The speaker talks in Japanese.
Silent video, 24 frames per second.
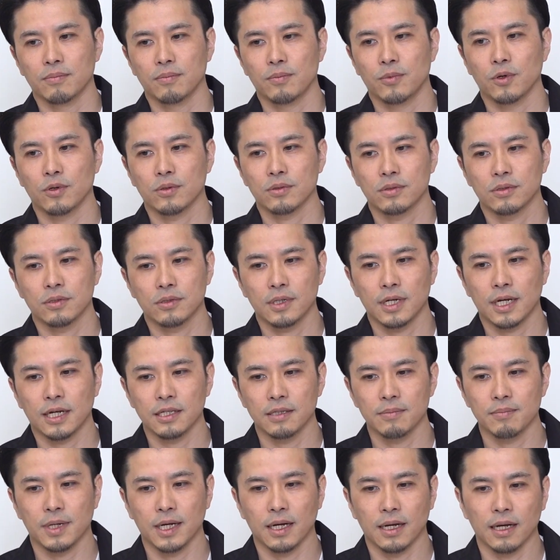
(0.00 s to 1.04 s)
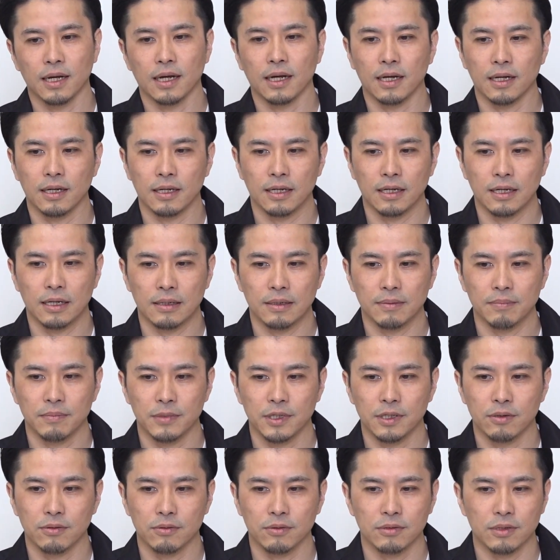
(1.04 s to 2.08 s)
僕が今
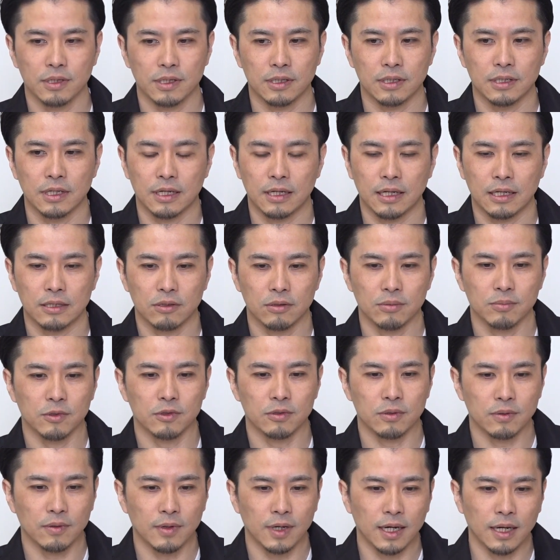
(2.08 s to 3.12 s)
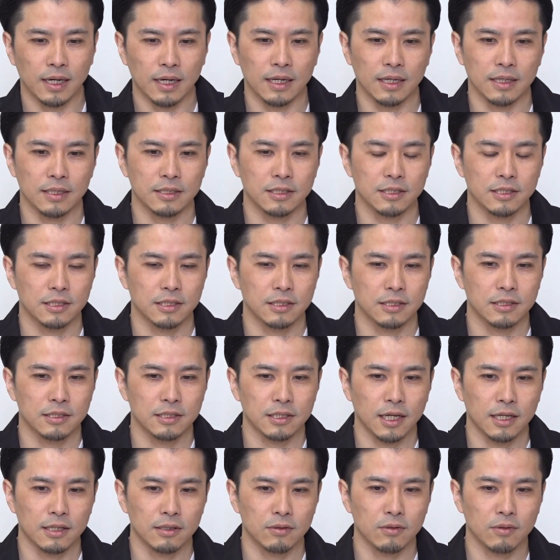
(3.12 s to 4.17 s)
魅力的だなと思うのは、うん
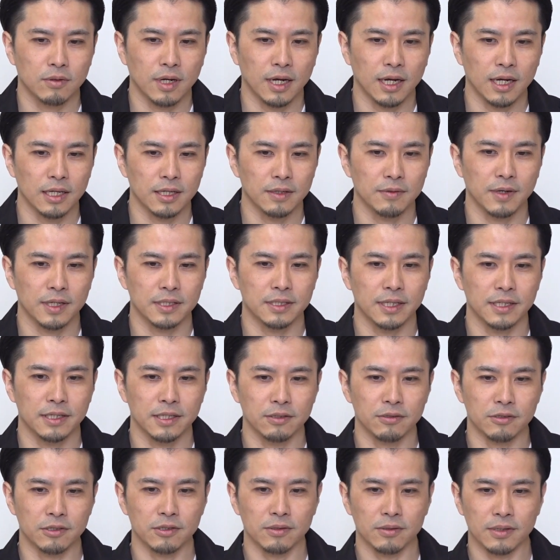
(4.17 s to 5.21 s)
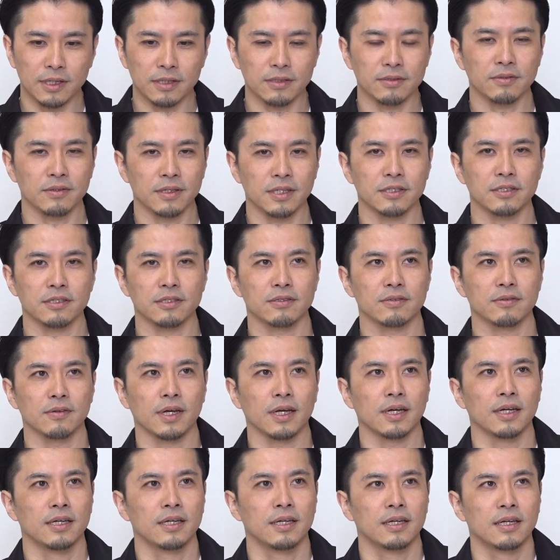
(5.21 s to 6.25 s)
ちゃんと会話できる人なんですよね実
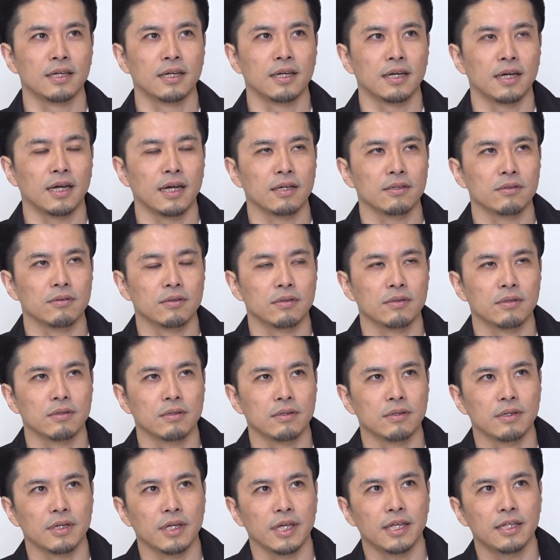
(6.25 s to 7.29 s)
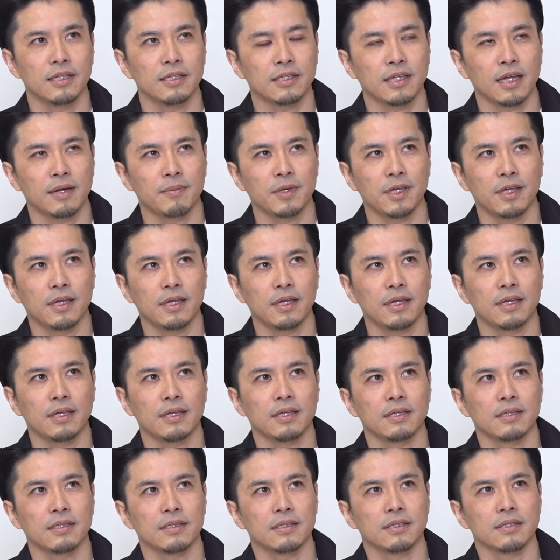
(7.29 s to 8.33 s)
は、うん、あの、うん、
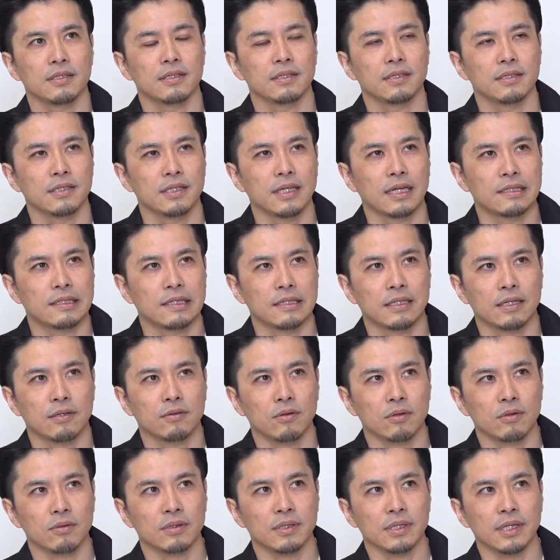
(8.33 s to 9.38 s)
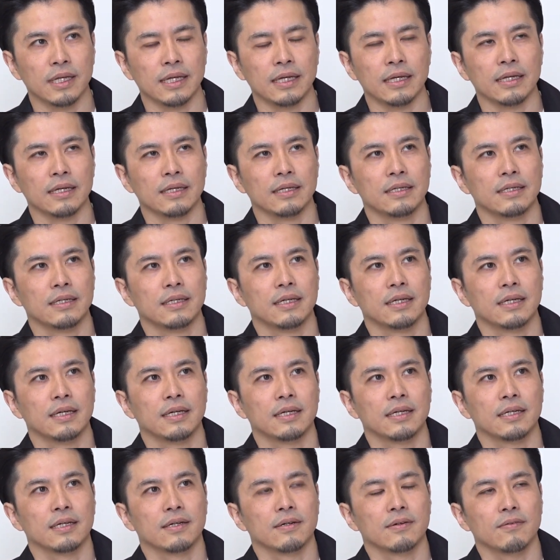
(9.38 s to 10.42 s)
エンタメやってた頃って
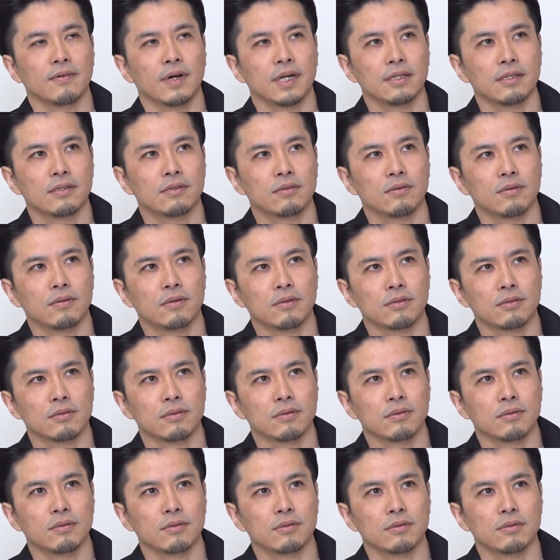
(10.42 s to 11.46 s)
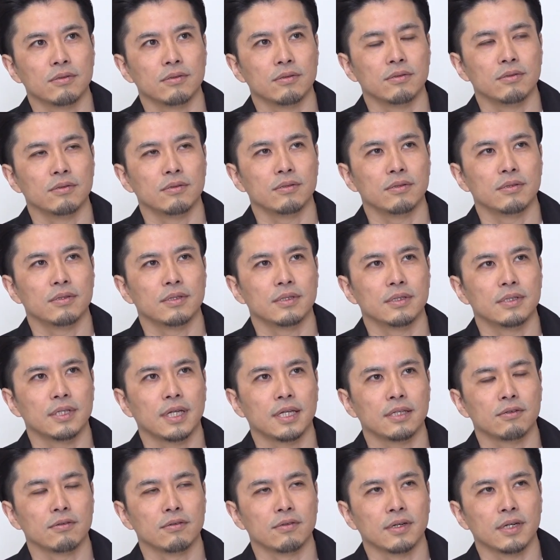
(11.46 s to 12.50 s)
割とその
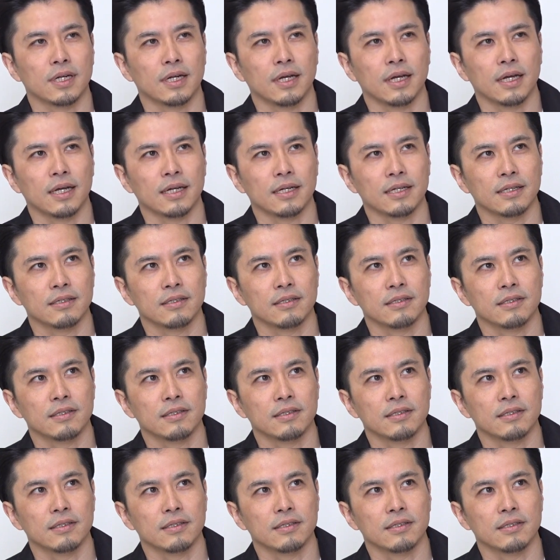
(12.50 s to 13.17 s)
なんていうのかな